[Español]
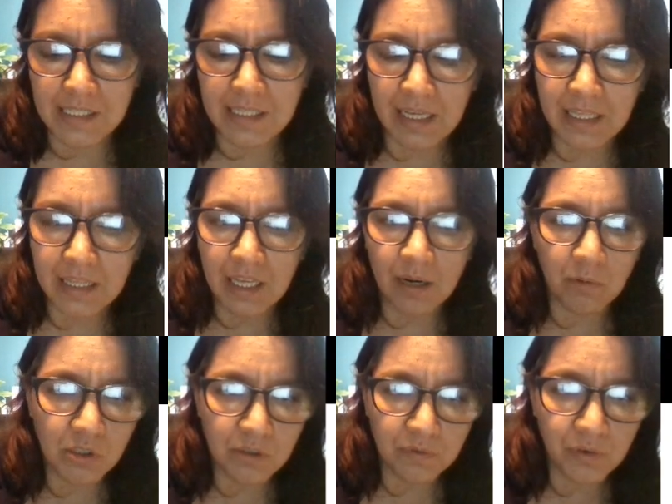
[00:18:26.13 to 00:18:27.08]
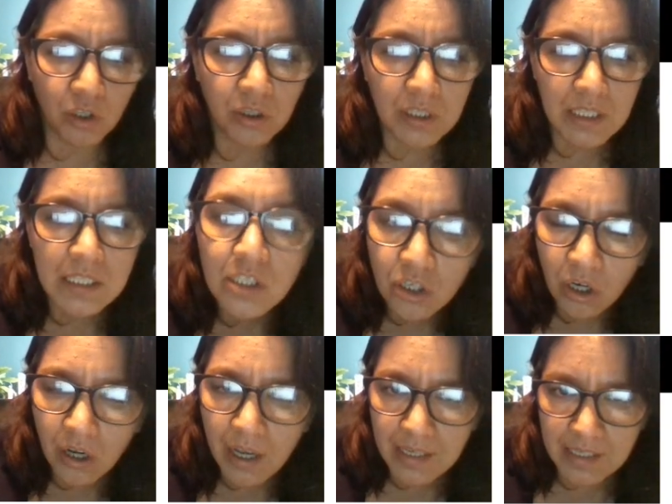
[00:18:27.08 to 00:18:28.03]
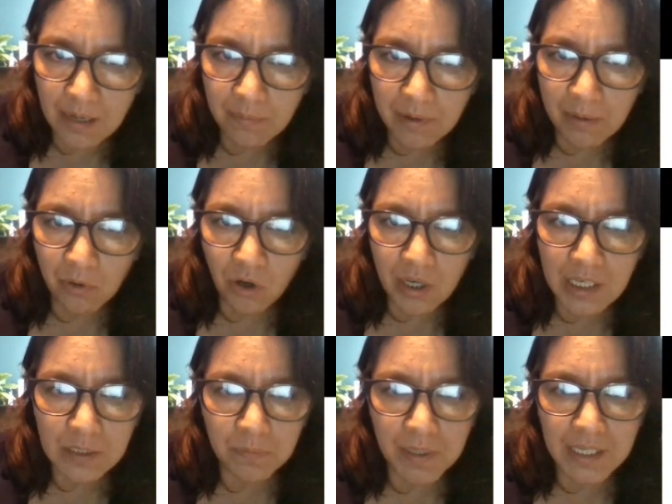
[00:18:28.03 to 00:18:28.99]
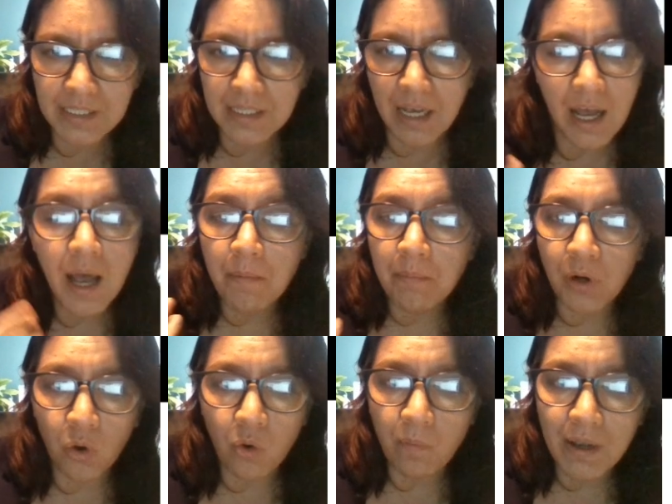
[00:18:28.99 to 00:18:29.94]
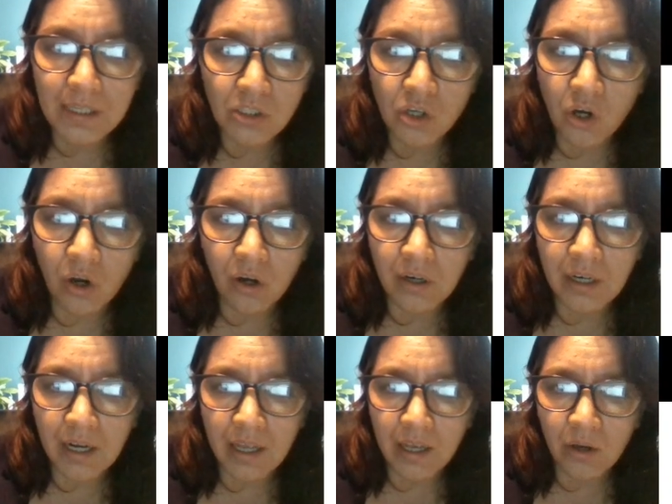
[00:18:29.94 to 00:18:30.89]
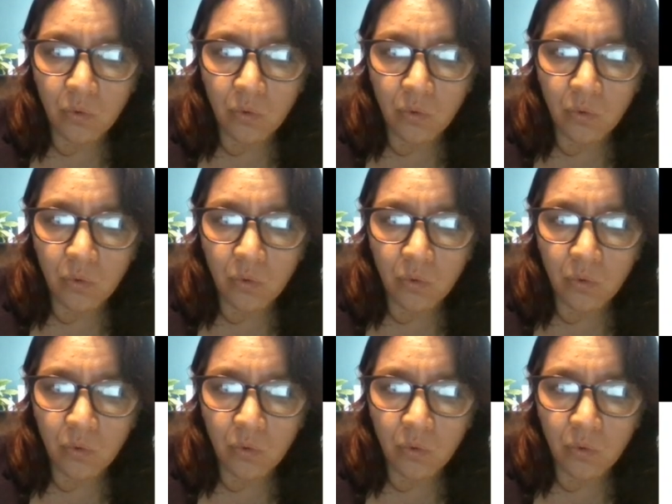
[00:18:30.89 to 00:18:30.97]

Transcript: Aquí tenemos frontizo, es el verbo que expresa preocupación, eh,